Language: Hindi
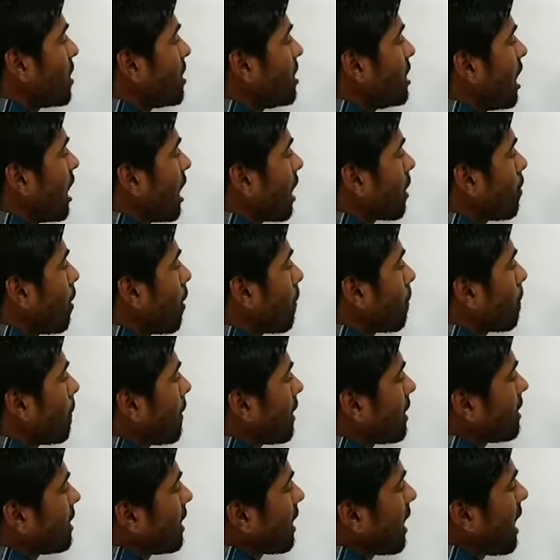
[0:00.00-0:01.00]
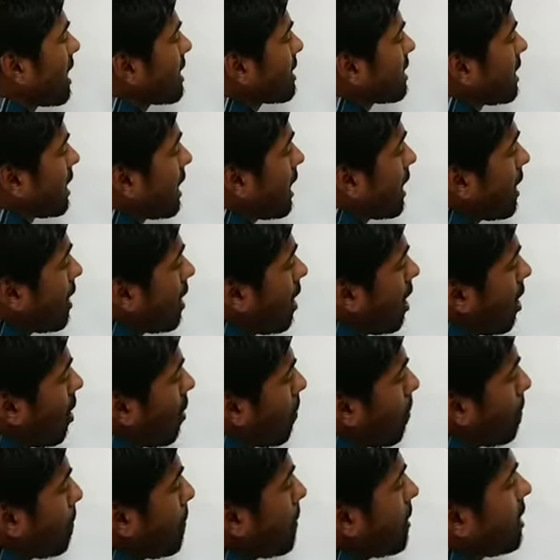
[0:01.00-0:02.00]
ये लगभग 15 से
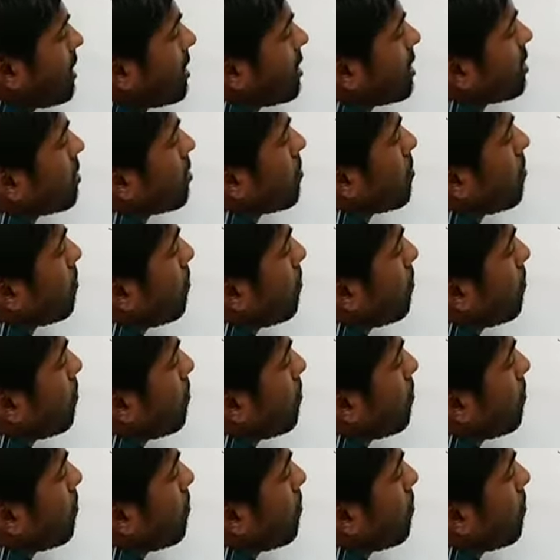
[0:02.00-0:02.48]
20